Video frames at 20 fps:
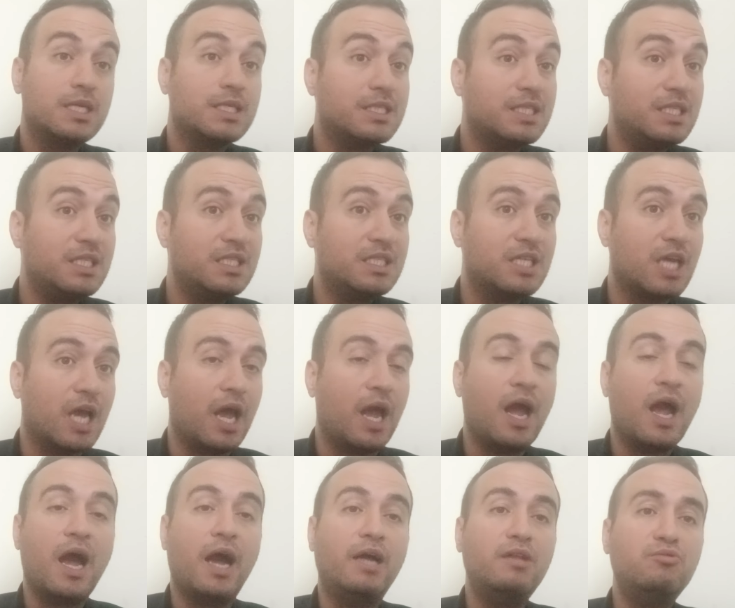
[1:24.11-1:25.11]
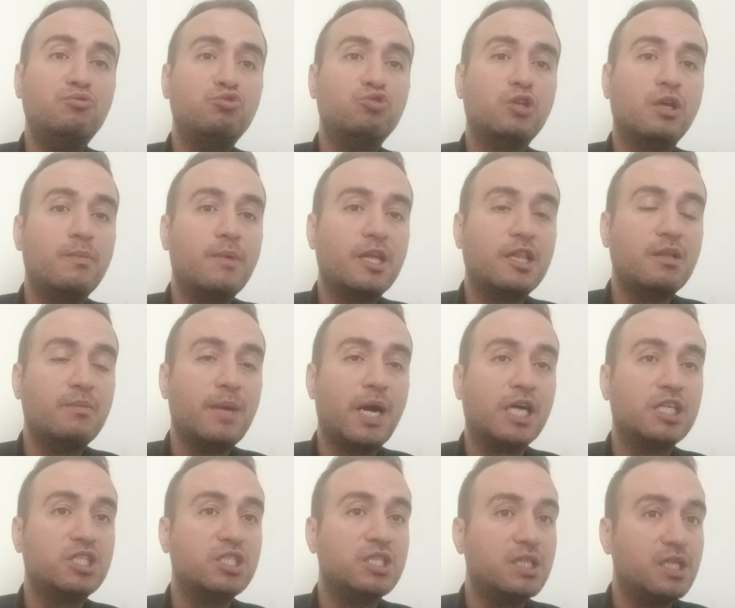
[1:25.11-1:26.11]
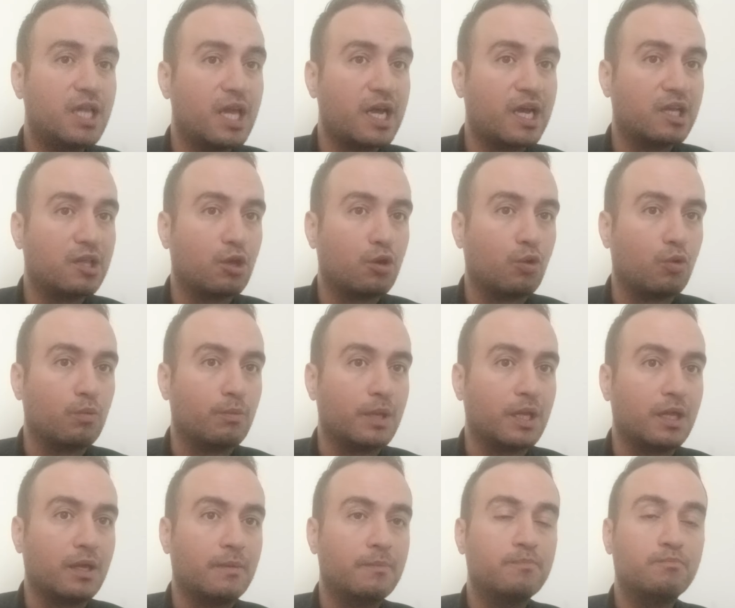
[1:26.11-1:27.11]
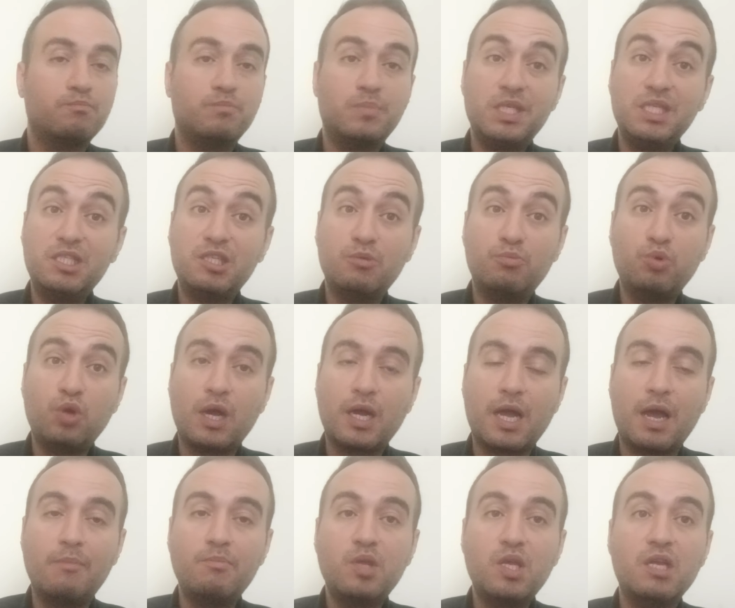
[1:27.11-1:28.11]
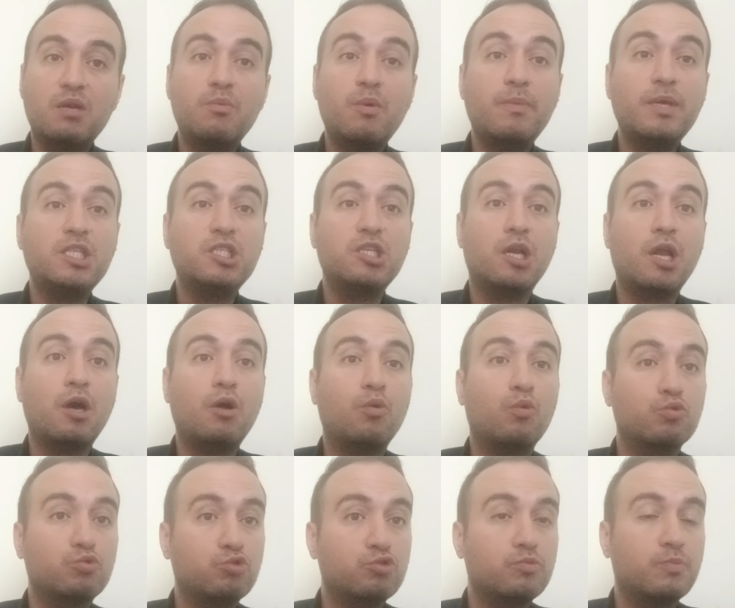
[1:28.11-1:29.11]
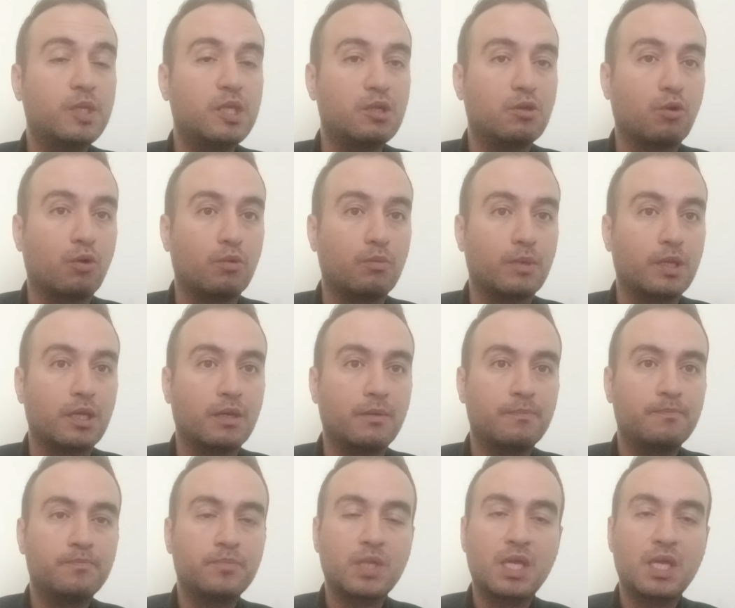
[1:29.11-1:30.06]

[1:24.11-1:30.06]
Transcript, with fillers: Sizce en düşük emekli maaşı ne kadar olmalı? Bizce bu rakam 25 ila 30 bin lira olmalı.